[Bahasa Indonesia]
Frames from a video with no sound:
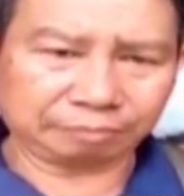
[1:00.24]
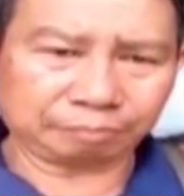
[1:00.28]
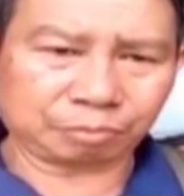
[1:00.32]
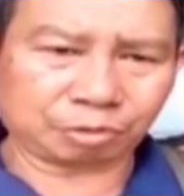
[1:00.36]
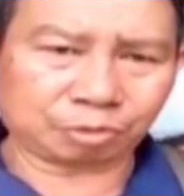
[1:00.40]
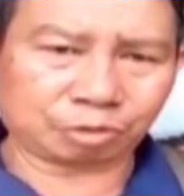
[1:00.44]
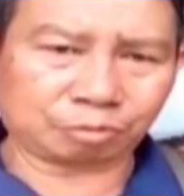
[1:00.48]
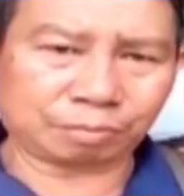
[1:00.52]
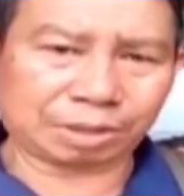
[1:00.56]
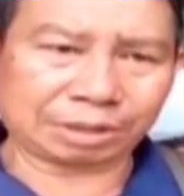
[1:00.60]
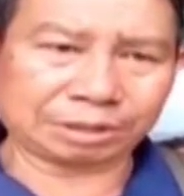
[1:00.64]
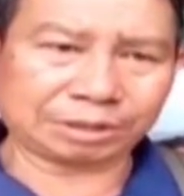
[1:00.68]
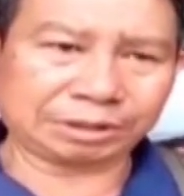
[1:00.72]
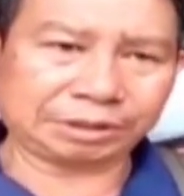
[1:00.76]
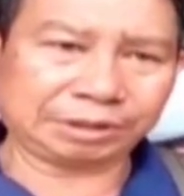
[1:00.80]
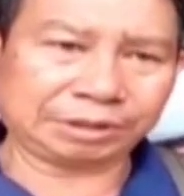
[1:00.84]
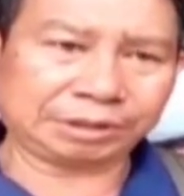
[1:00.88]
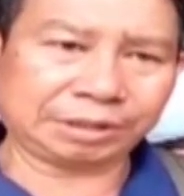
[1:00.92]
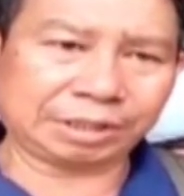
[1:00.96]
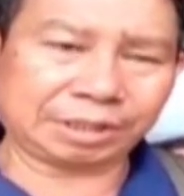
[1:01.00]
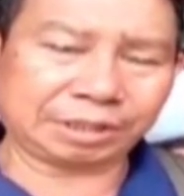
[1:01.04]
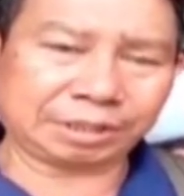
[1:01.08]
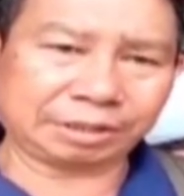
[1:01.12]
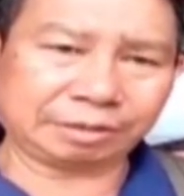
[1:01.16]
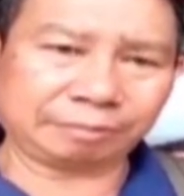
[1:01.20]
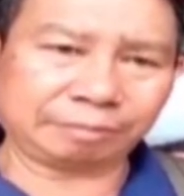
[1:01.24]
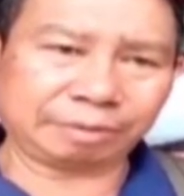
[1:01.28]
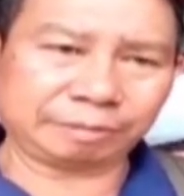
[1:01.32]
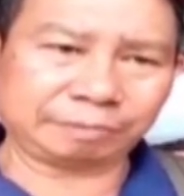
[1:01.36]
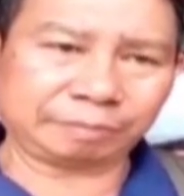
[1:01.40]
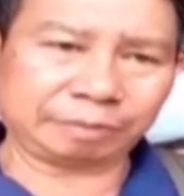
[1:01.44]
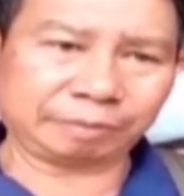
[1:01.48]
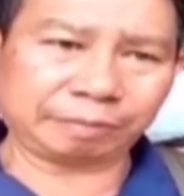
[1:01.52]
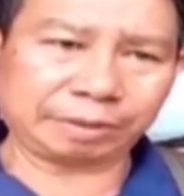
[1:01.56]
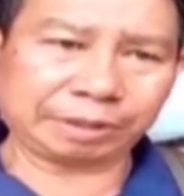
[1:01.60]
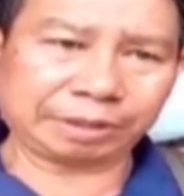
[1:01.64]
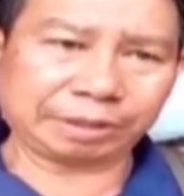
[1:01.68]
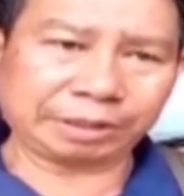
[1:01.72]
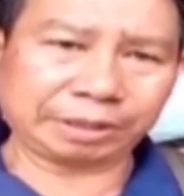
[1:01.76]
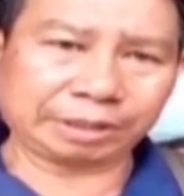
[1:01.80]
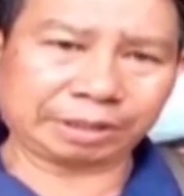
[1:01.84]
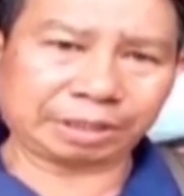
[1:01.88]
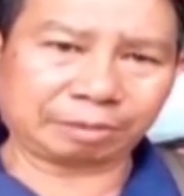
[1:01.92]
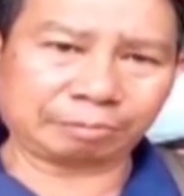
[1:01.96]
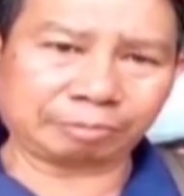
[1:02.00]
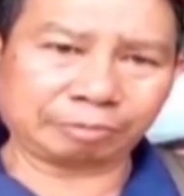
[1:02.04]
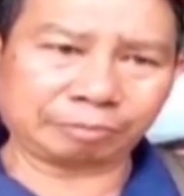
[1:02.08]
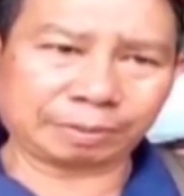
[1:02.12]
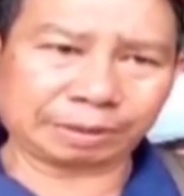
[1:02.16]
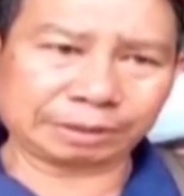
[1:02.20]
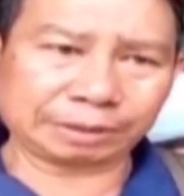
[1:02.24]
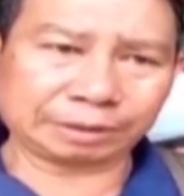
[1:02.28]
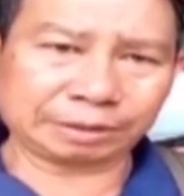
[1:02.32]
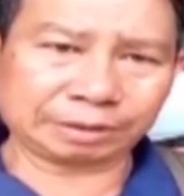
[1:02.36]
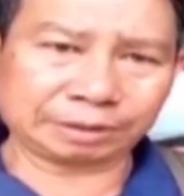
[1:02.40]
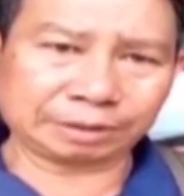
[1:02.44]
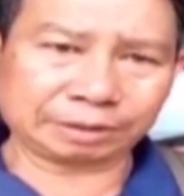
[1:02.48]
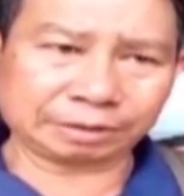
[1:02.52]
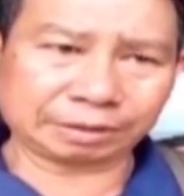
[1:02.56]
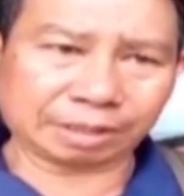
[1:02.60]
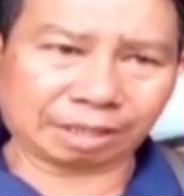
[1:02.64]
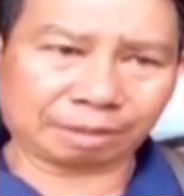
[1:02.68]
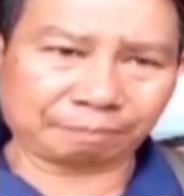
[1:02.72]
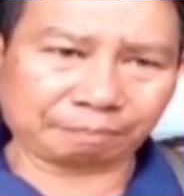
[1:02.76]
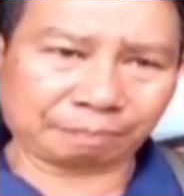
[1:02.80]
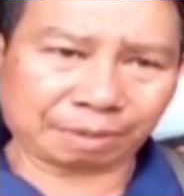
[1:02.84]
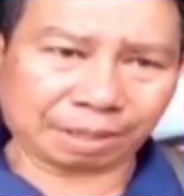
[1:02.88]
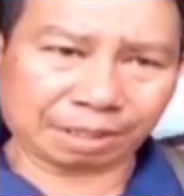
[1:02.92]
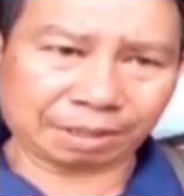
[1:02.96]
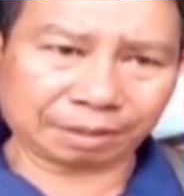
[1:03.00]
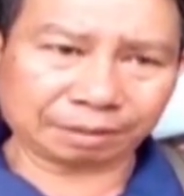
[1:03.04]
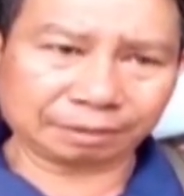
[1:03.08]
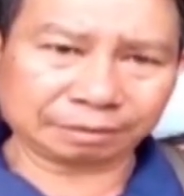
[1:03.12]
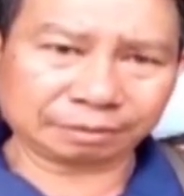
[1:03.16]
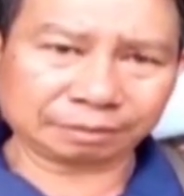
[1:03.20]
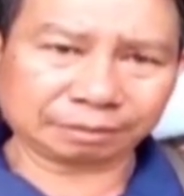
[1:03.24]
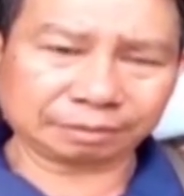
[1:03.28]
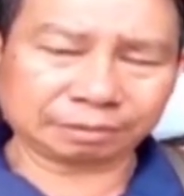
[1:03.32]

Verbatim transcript: informasi dari BPBD Kabupaten Ketapang